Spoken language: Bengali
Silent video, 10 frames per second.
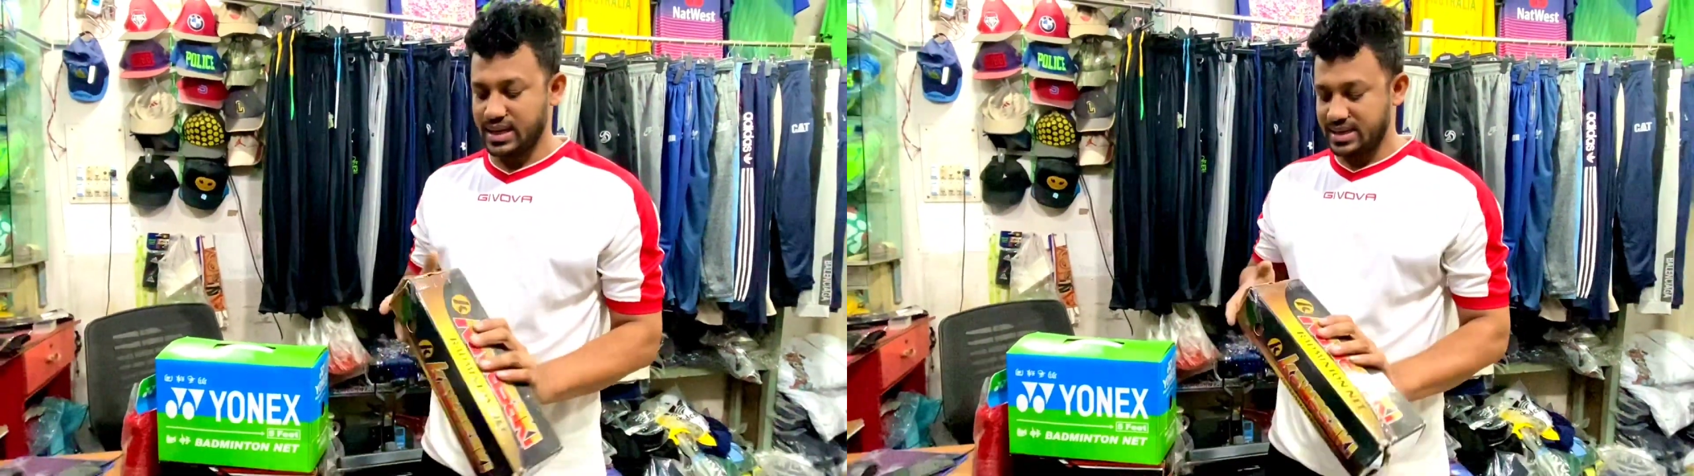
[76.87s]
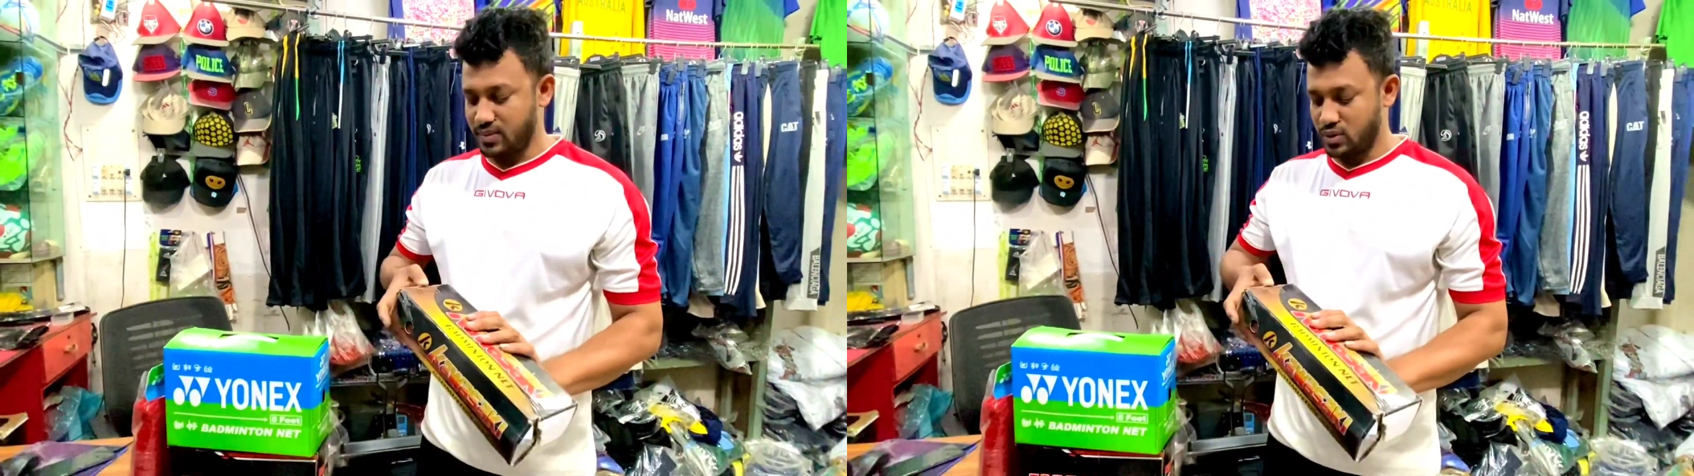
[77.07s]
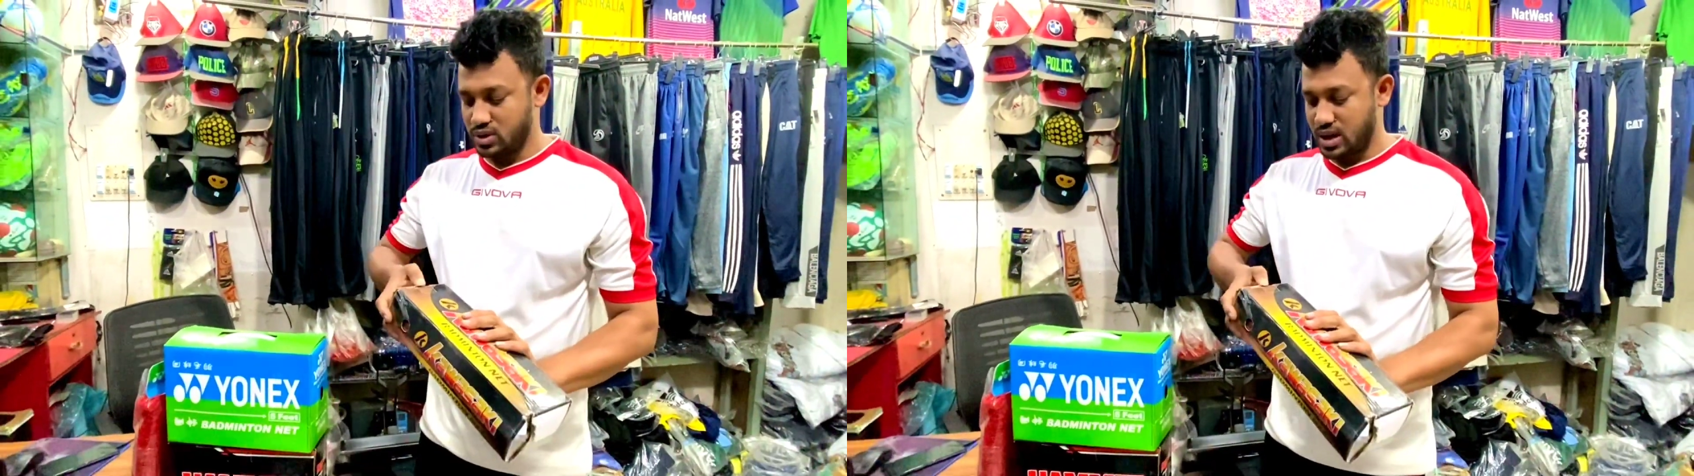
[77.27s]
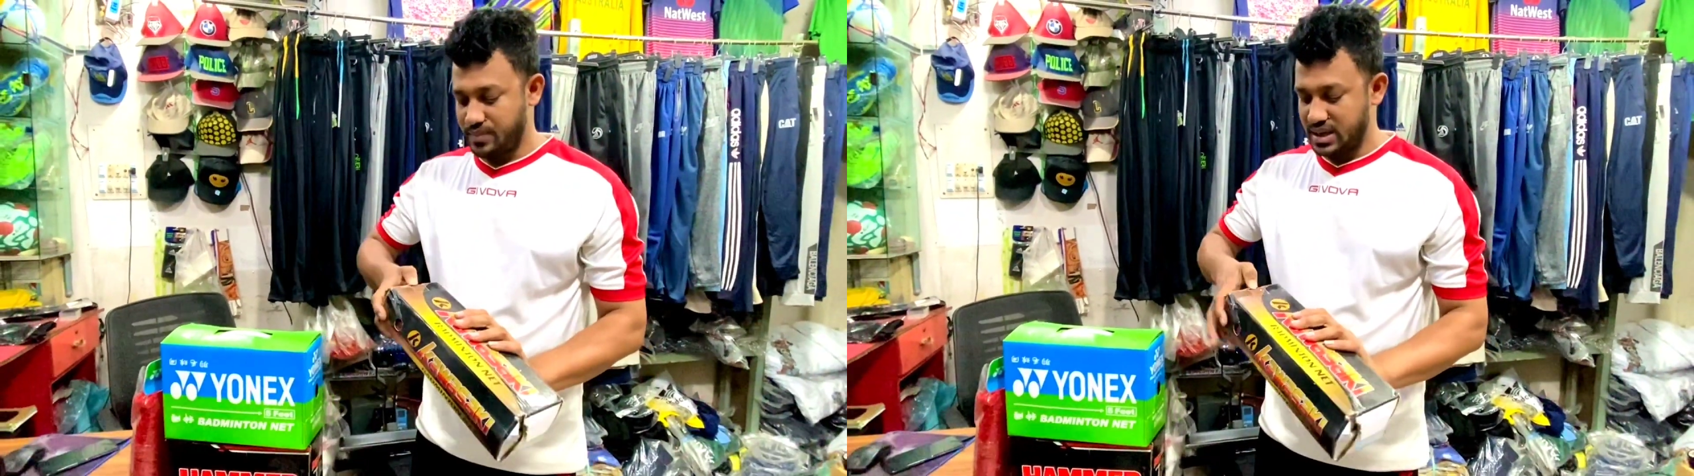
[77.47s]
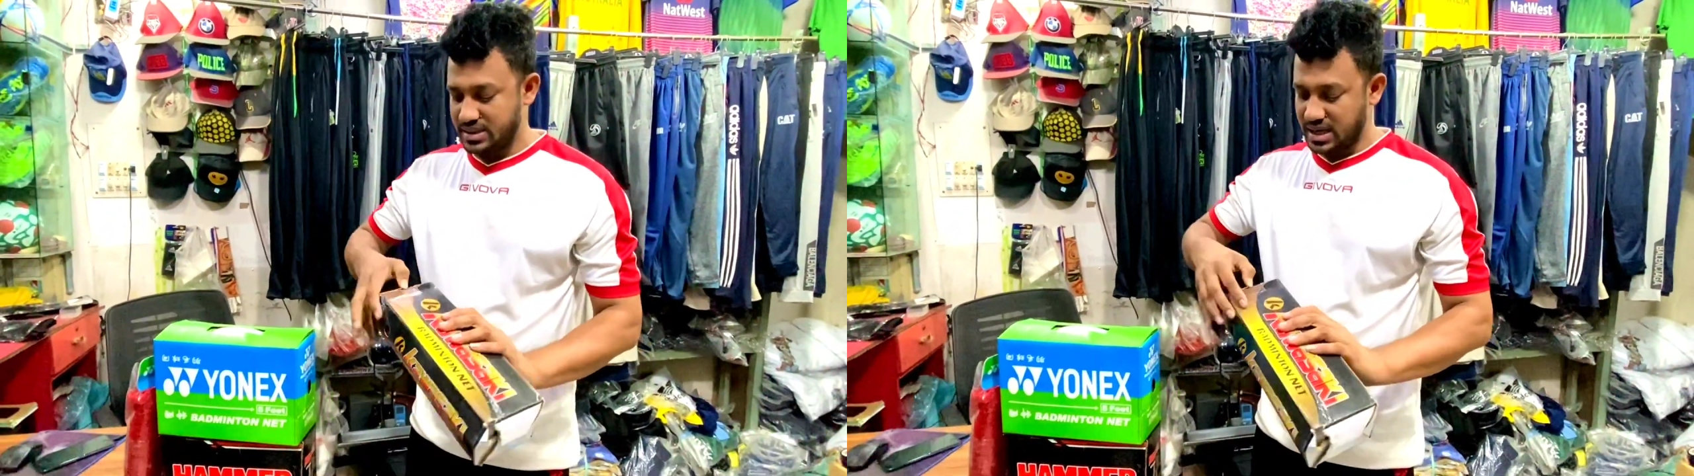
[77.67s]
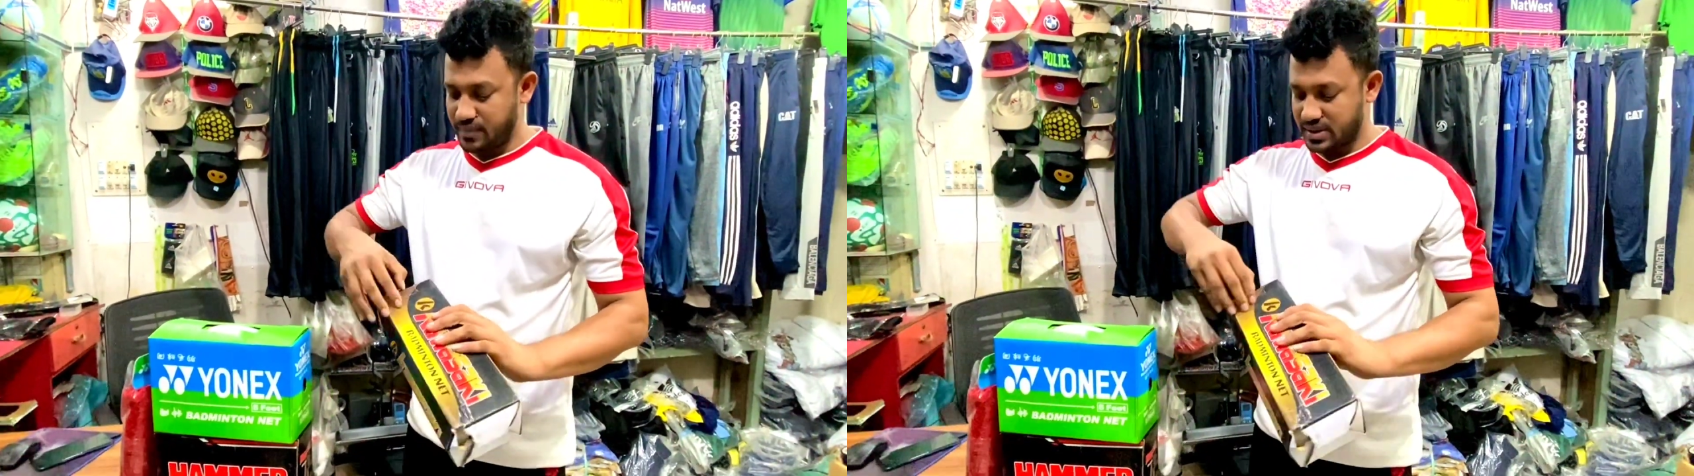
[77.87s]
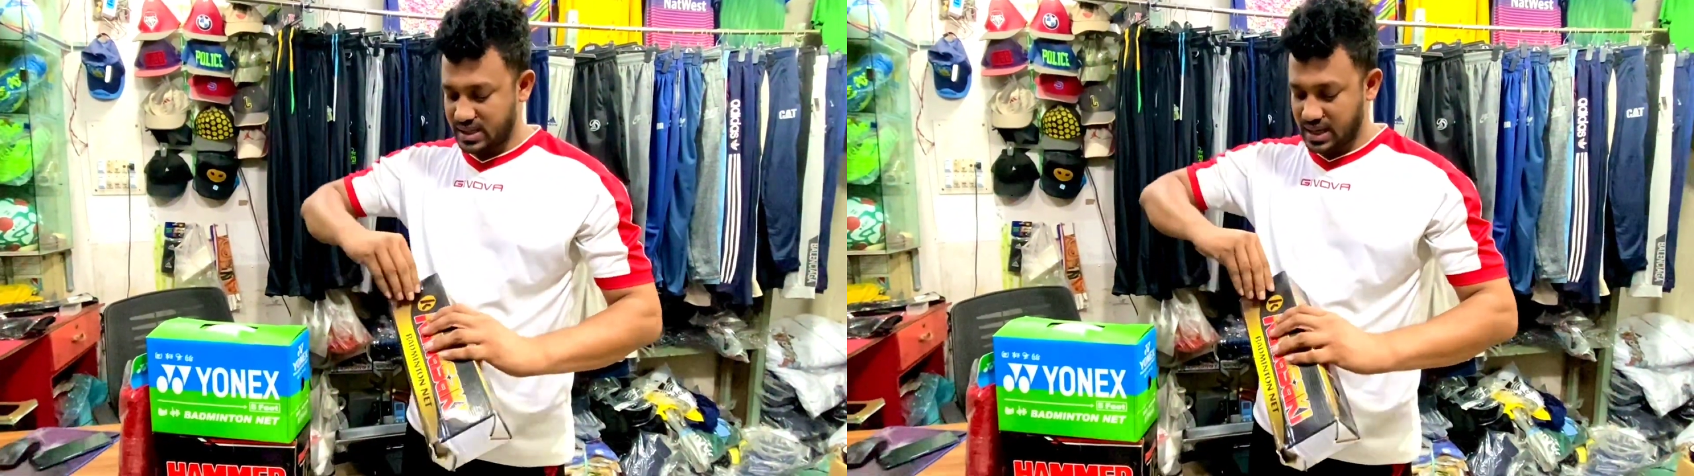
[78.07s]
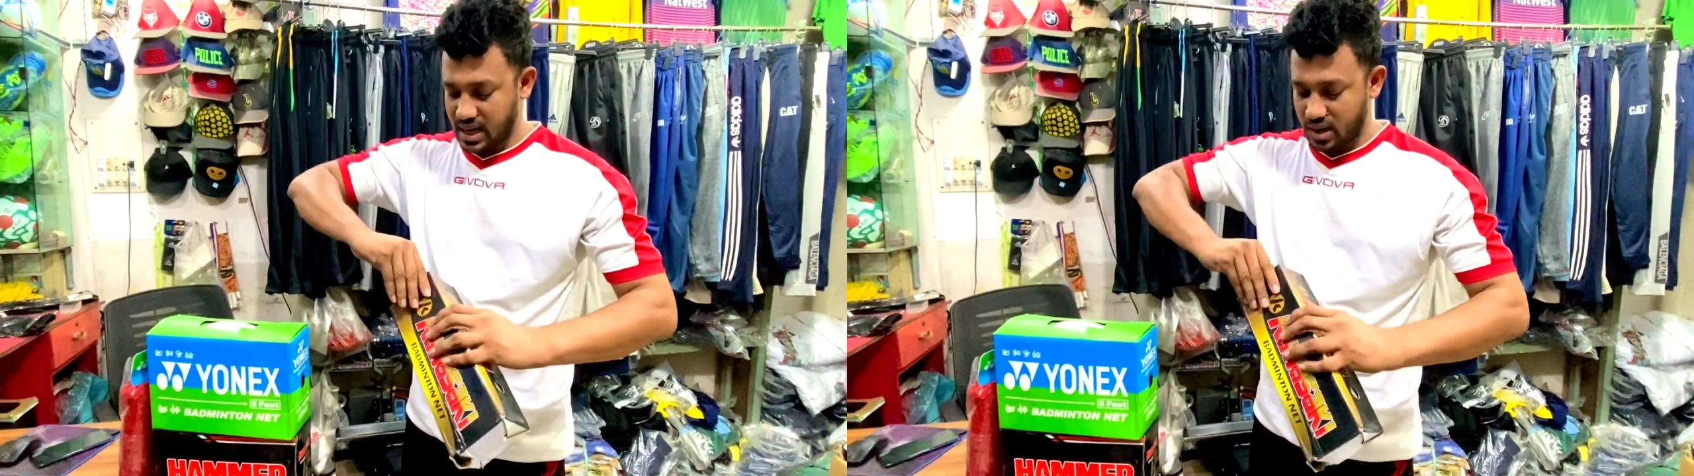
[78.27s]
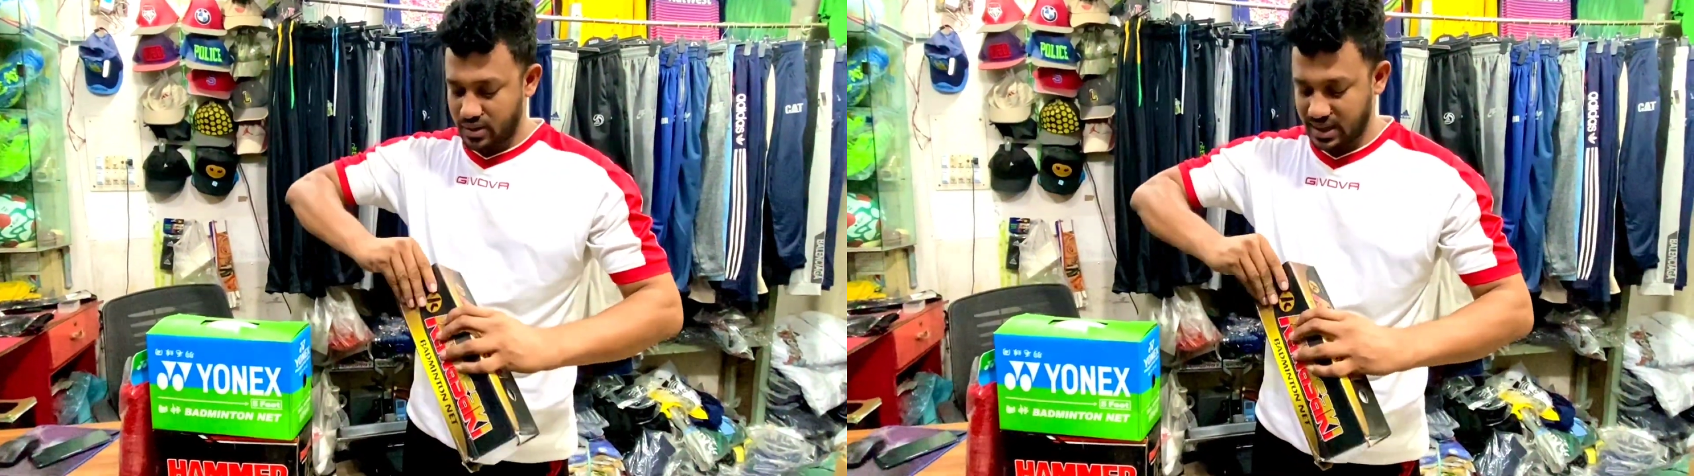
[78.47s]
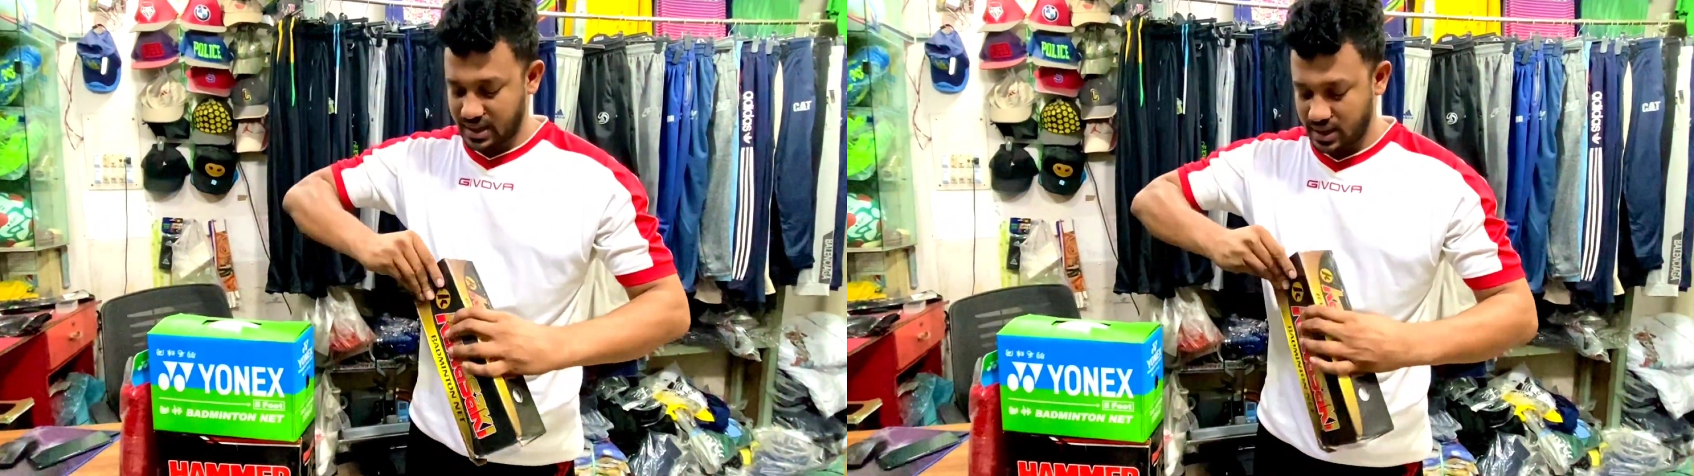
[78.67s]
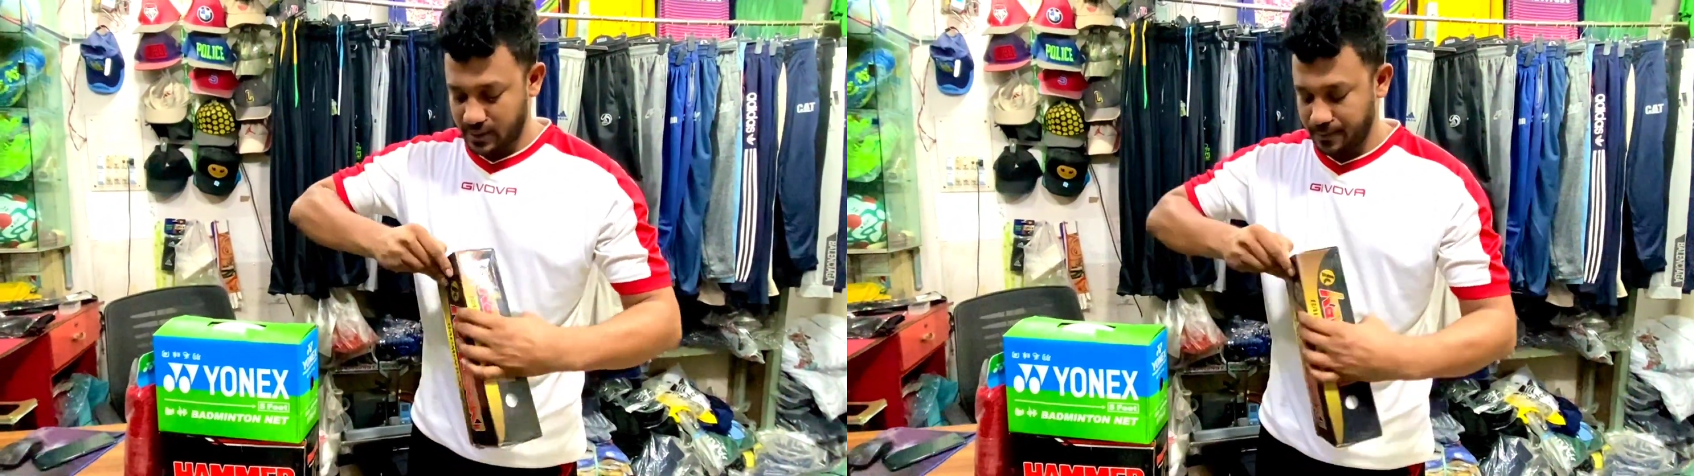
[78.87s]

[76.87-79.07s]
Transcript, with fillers: নেটটার মধ্যে আপনার চার পাঁচটা কালার হয়ে থাকে